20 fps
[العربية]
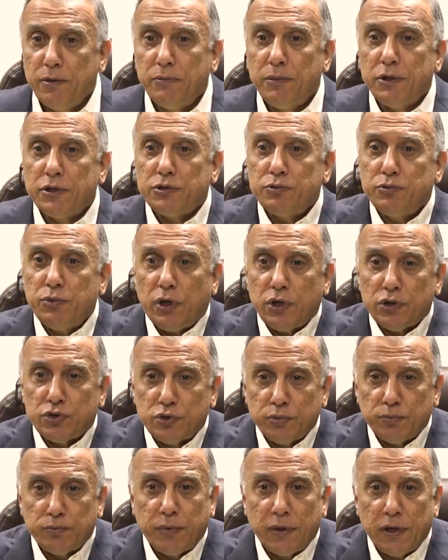مجموعة
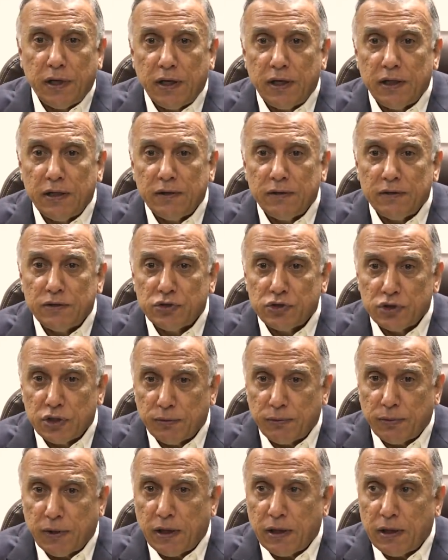شبان
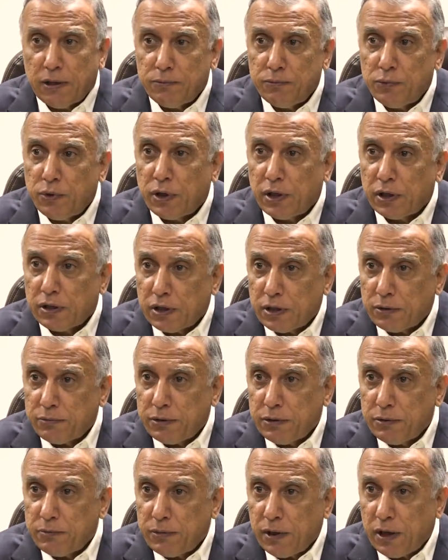شباب مغرر
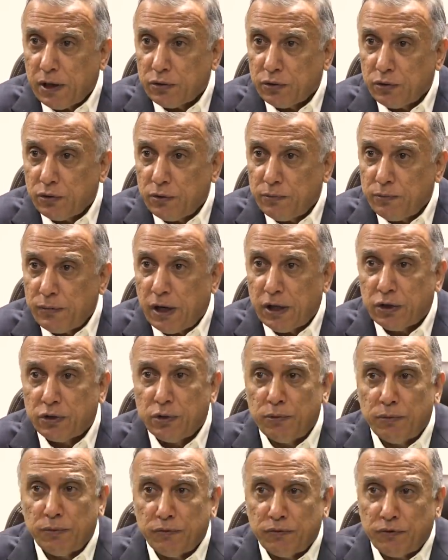بهم بعضهم
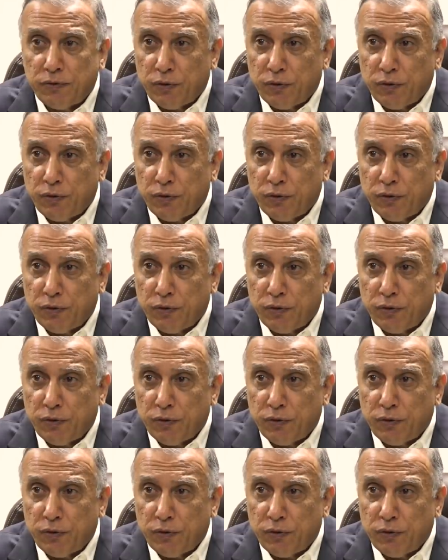بعضهم